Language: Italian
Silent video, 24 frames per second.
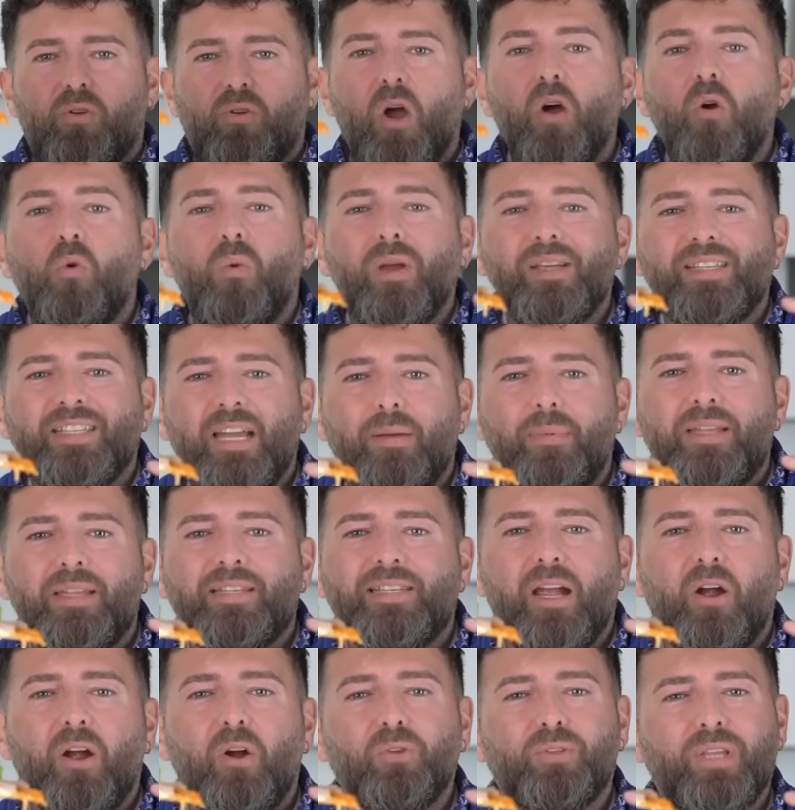Con questa
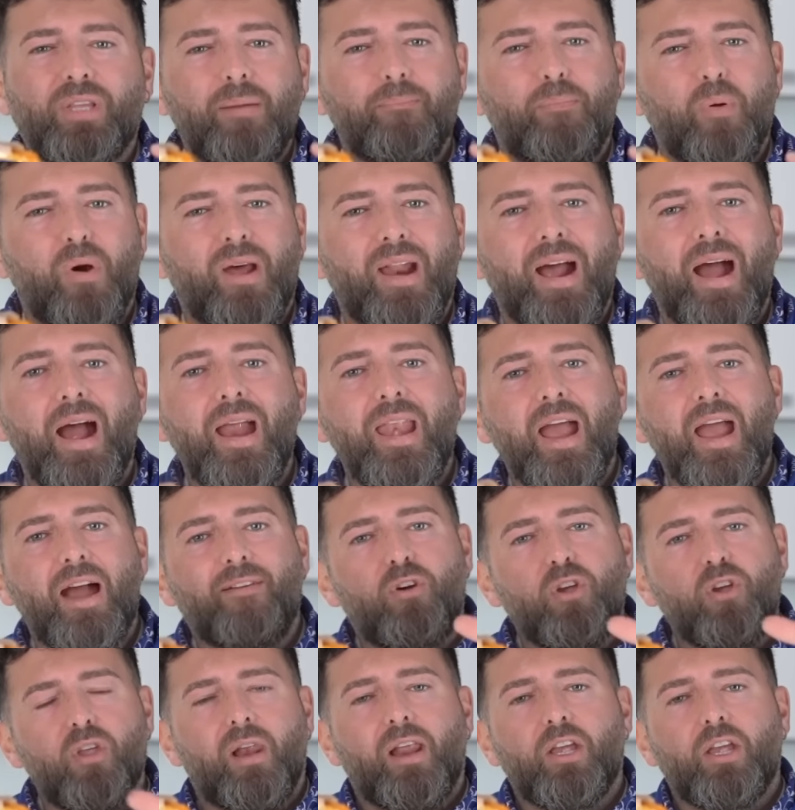pizza contemporanea
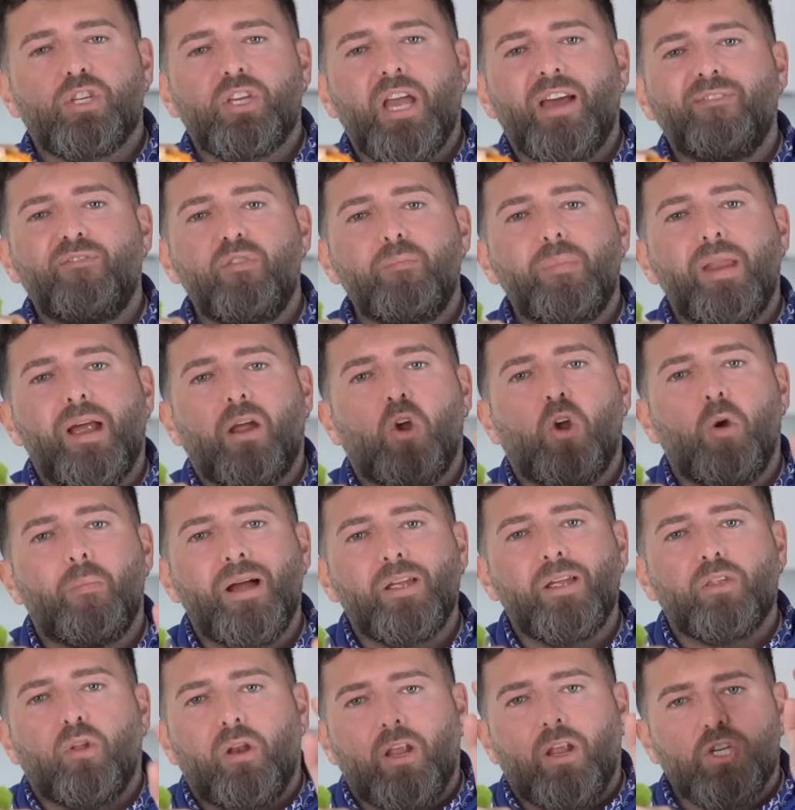voglio lasciarvi, mi
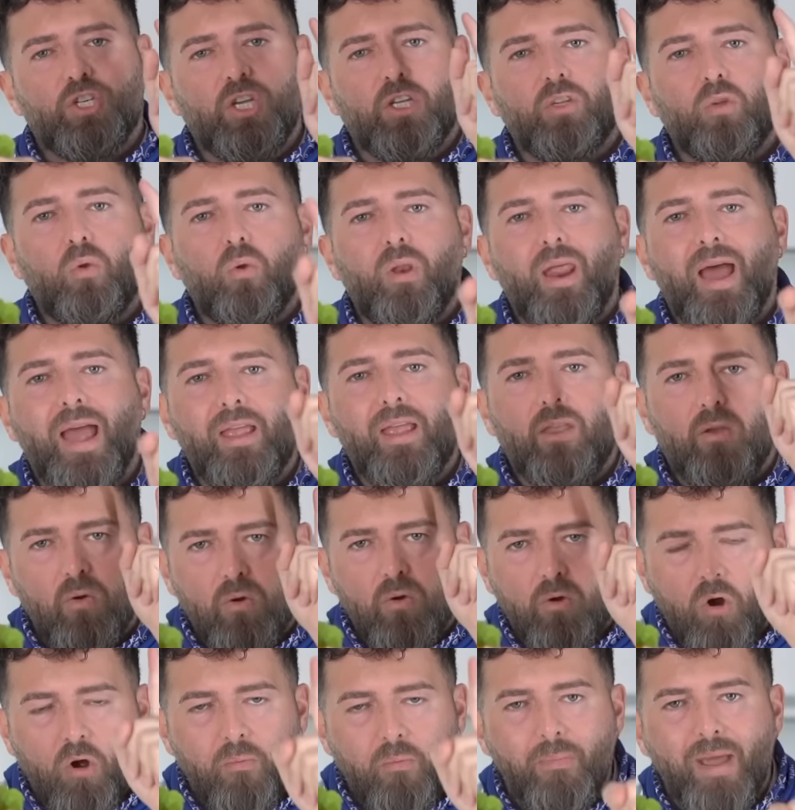raccomando, lasciate un like,
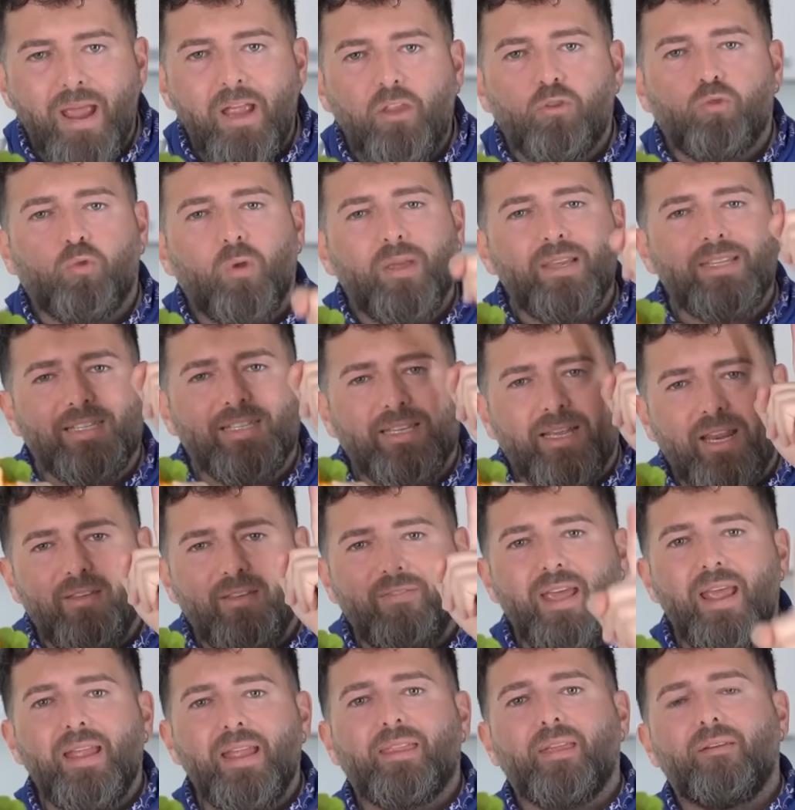un commento e
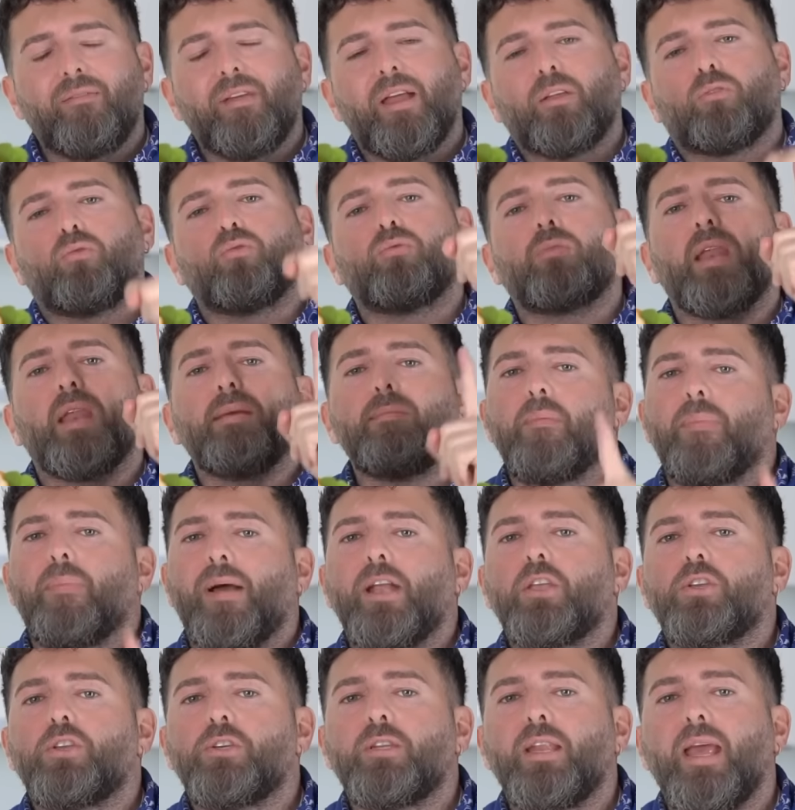iscrivetevi a tutte le mie
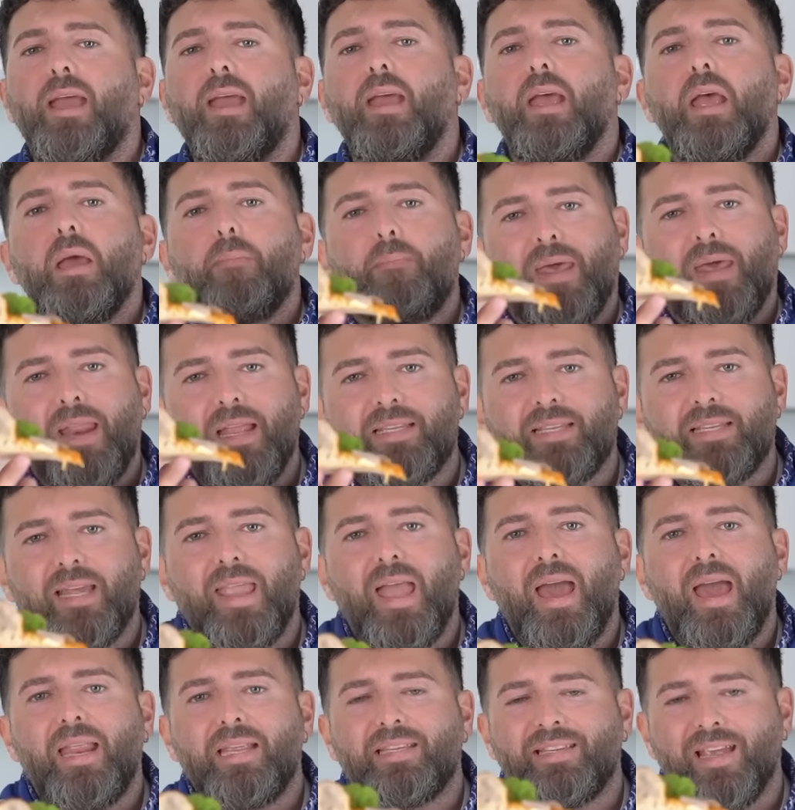pagine per
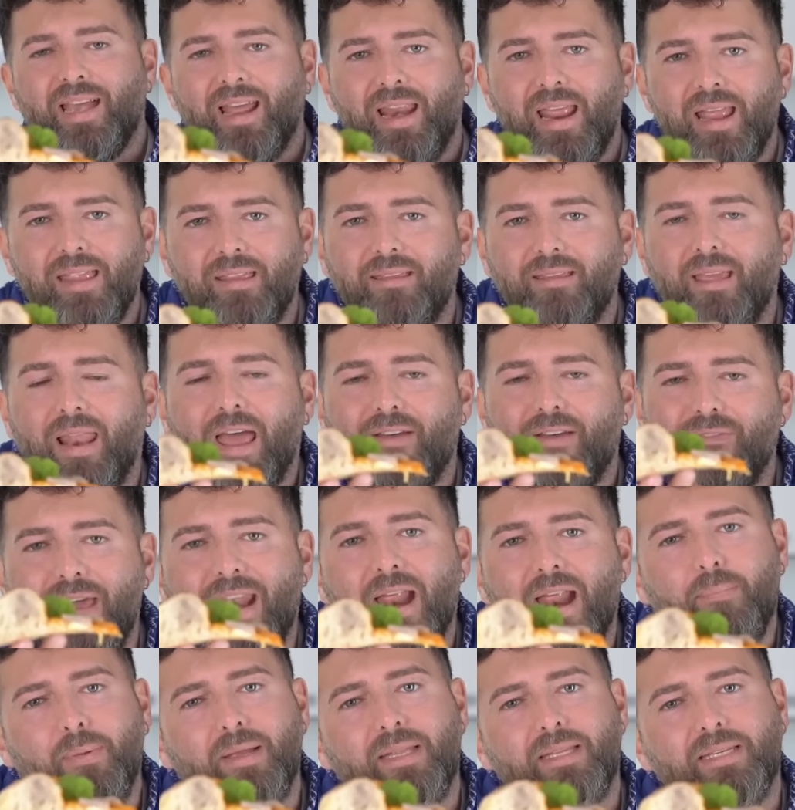insegnare i segreti della
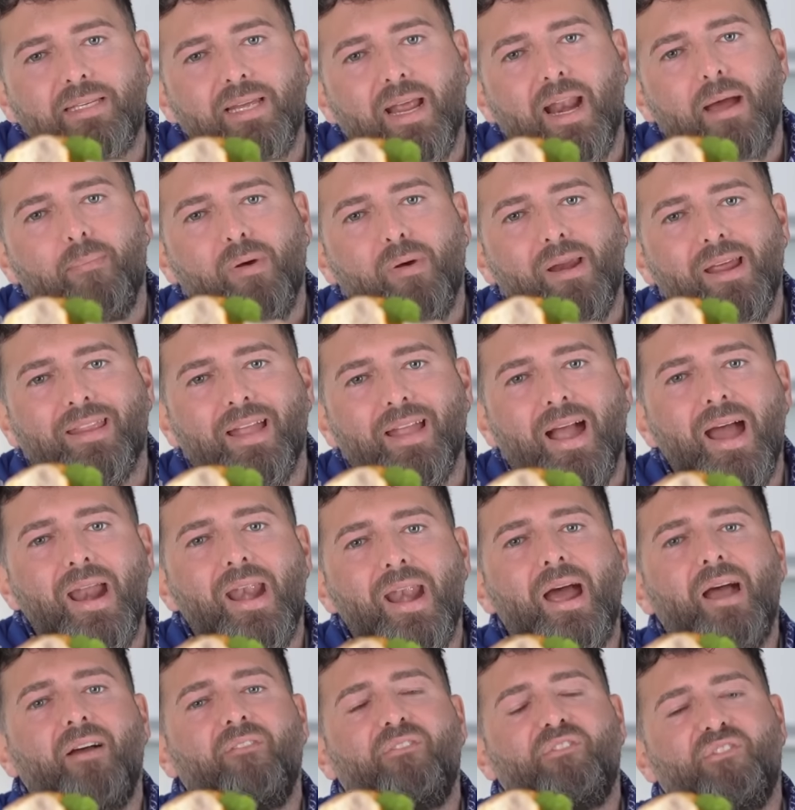vera pizza
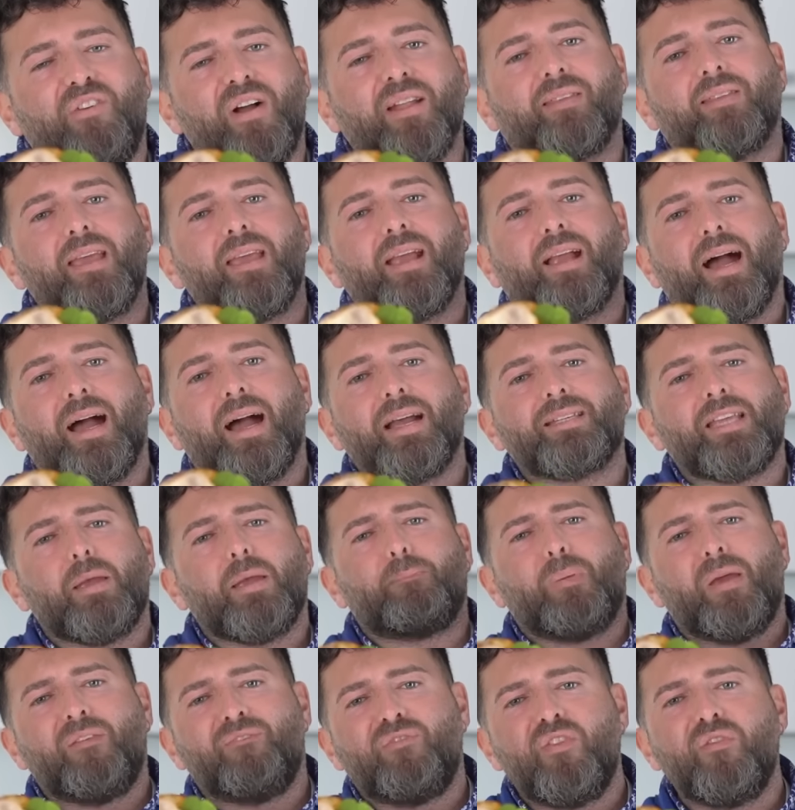napoletana fatta in casa
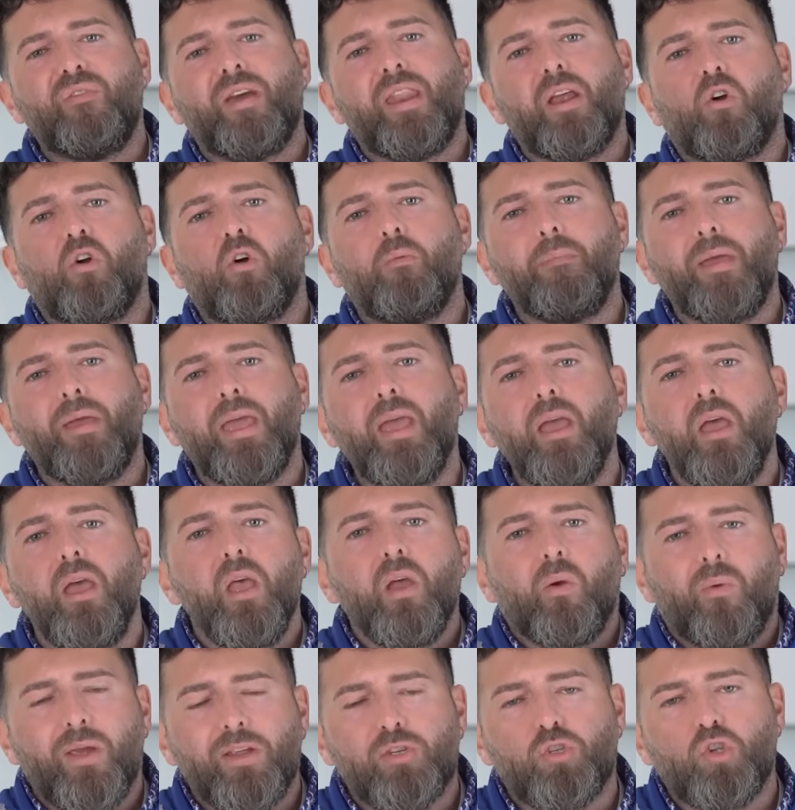e per vivere con me
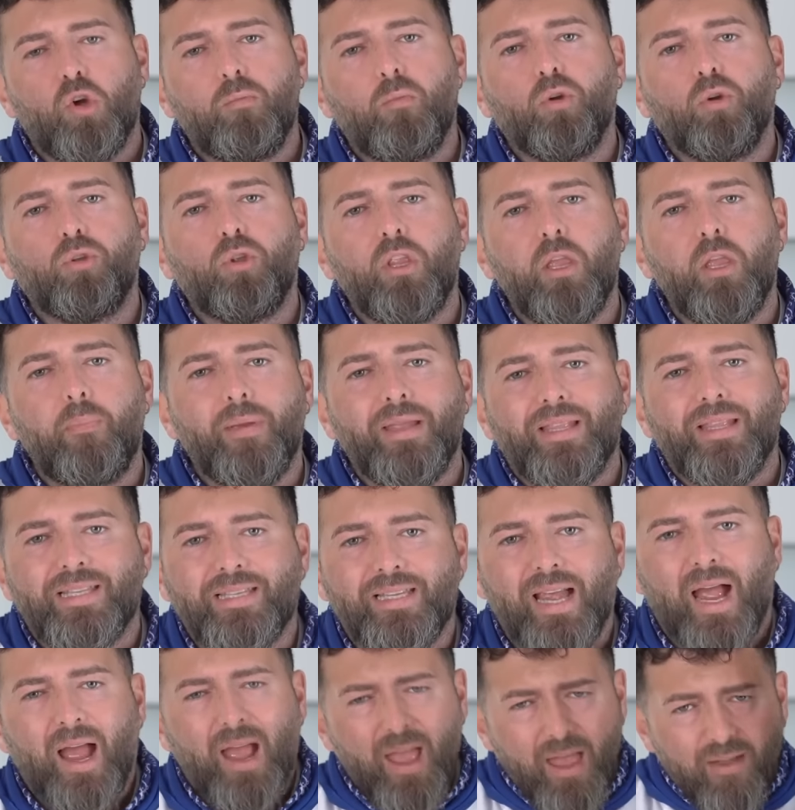questo mondo di
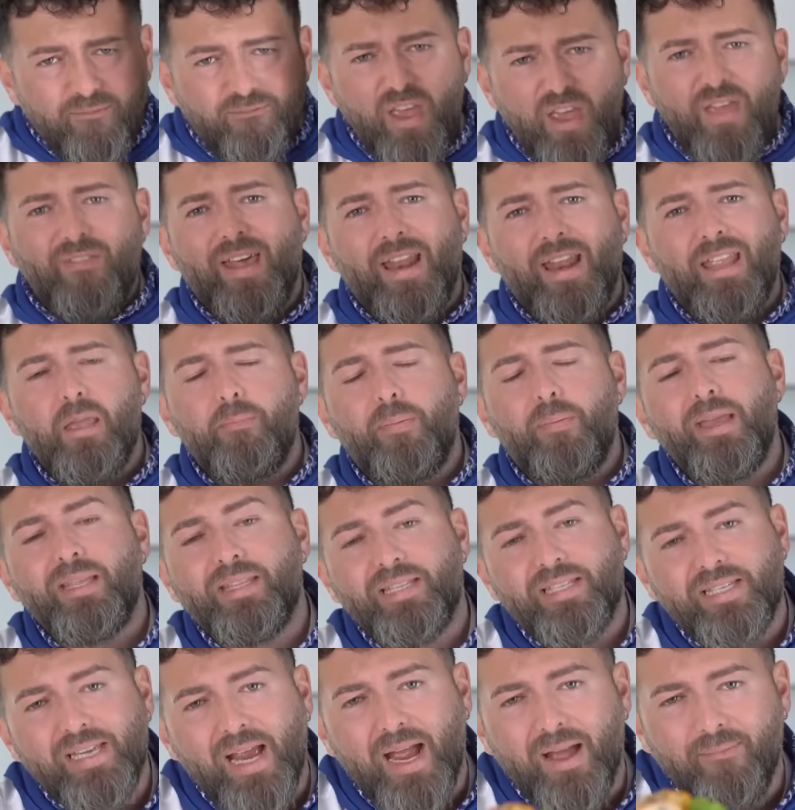pizza. Vivere di
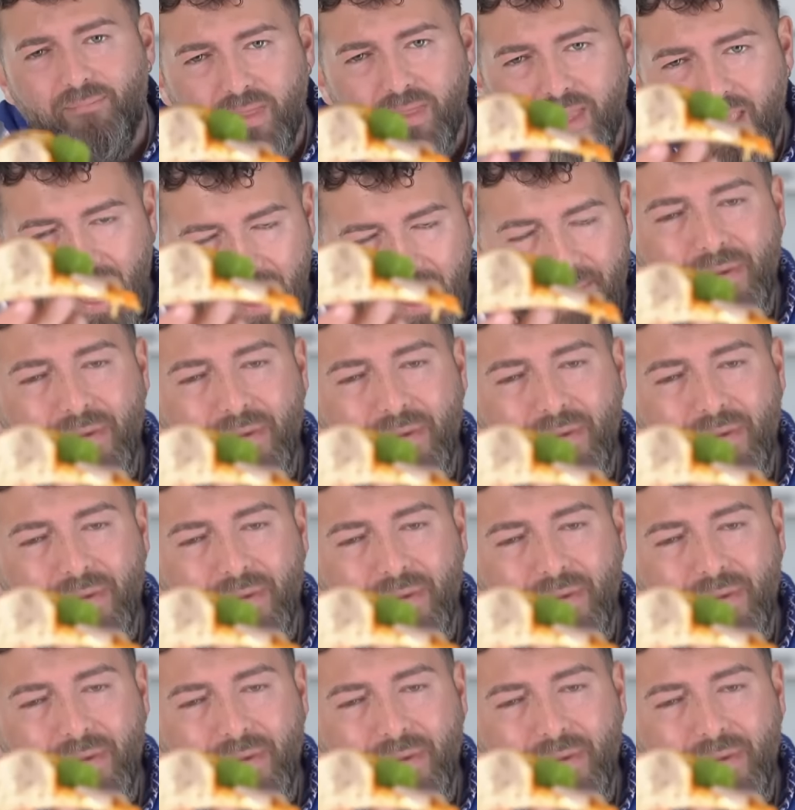pizza è